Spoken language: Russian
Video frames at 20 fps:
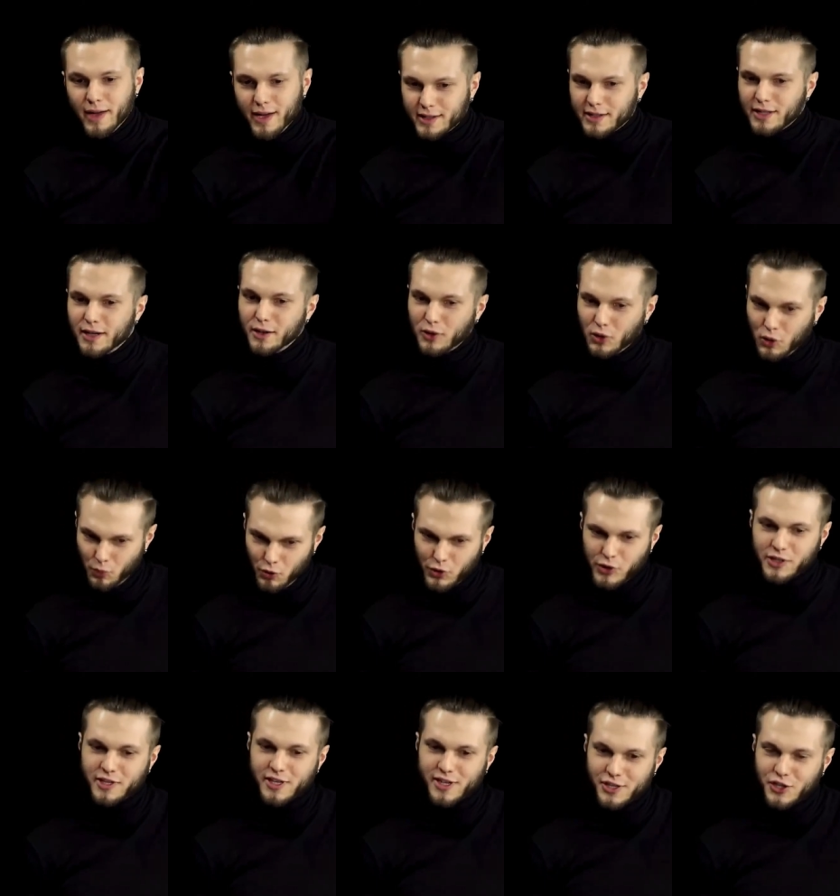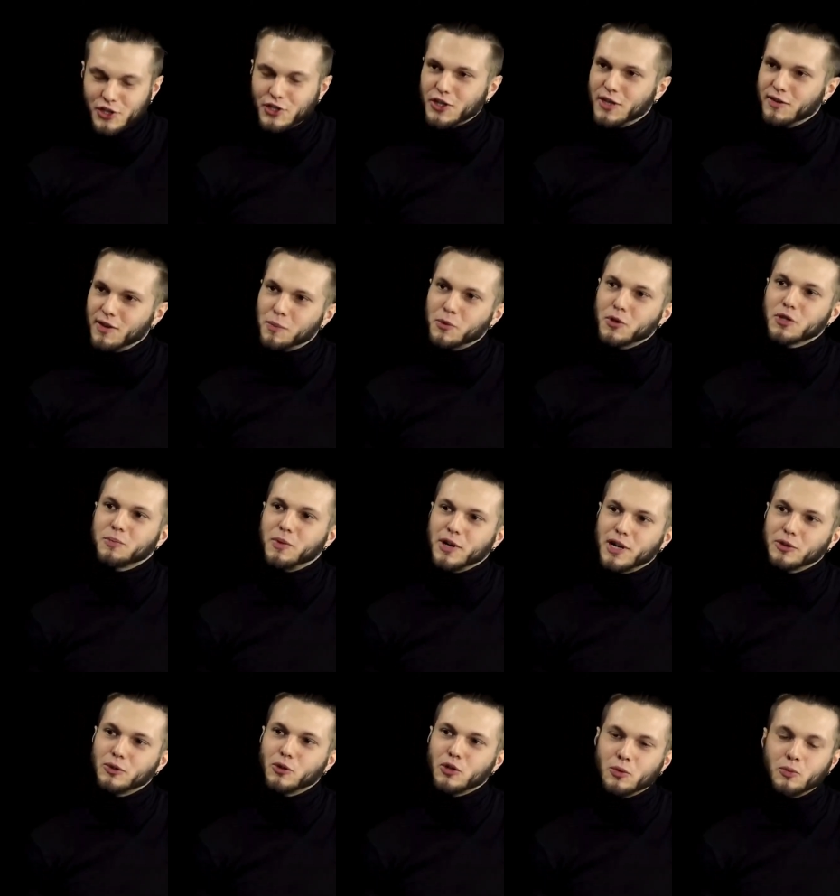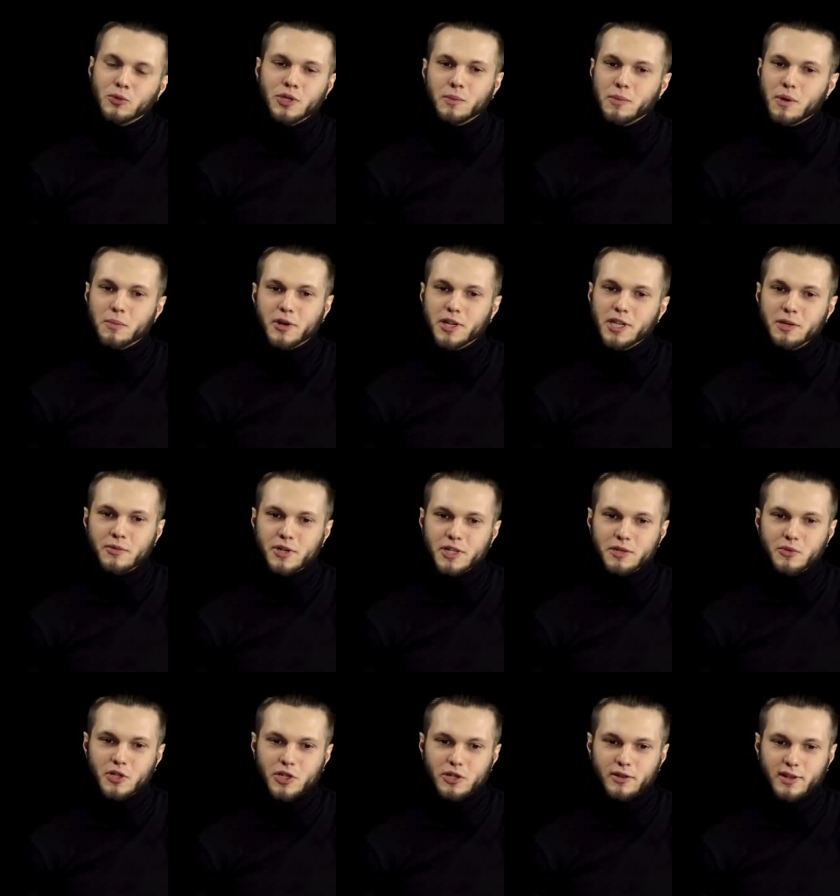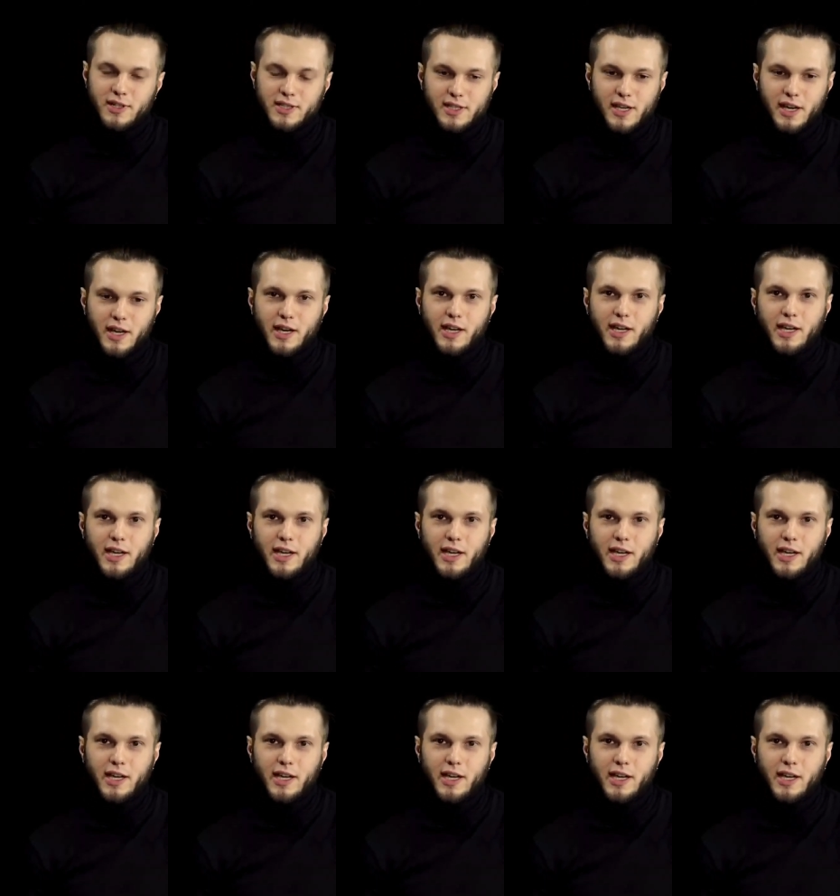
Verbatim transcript: это глубокий теоретический вопрос, по которому нам необходимо размежеваться.